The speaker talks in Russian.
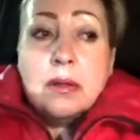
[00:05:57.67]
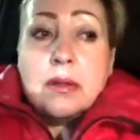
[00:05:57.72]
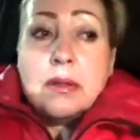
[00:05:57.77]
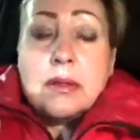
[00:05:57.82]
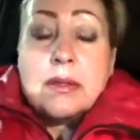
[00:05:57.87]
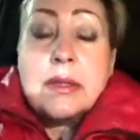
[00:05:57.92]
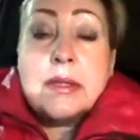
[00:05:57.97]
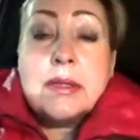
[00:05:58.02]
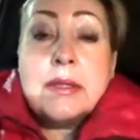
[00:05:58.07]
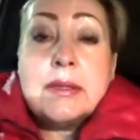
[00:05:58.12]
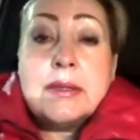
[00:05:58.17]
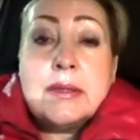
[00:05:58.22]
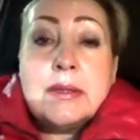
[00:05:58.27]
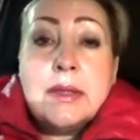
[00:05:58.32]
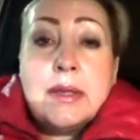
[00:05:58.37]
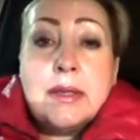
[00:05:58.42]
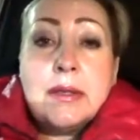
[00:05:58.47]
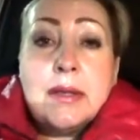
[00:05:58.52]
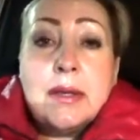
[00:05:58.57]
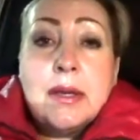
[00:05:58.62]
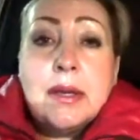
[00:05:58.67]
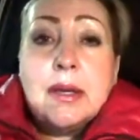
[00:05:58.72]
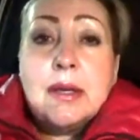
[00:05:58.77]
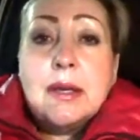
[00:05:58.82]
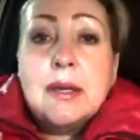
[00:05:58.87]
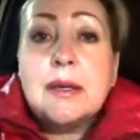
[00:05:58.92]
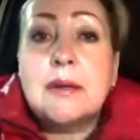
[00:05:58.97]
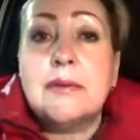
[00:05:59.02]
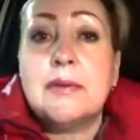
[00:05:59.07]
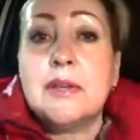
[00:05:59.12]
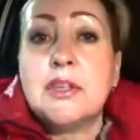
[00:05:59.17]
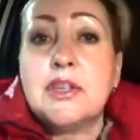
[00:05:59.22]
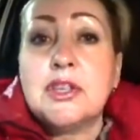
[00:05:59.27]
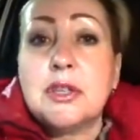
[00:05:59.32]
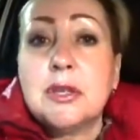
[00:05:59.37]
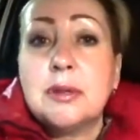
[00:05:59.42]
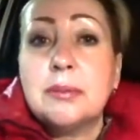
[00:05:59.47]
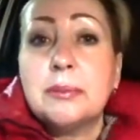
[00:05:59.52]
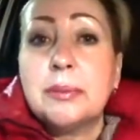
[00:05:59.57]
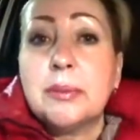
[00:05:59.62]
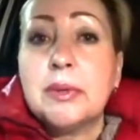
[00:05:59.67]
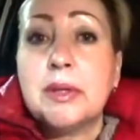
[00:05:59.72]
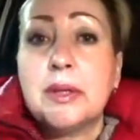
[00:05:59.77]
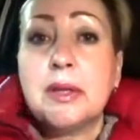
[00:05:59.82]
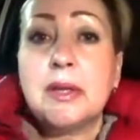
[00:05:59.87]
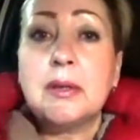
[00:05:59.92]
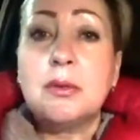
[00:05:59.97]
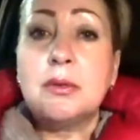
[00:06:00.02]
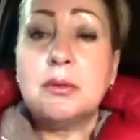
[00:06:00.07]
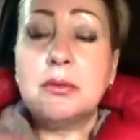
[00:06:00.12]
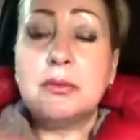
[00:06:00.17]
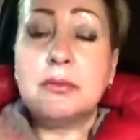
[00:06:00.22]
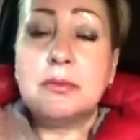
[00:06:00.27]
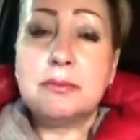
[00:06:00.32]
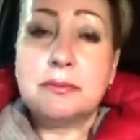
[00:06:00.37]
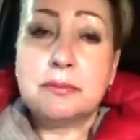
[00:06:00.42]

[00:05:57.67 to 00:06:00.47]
целый день, вечером приеду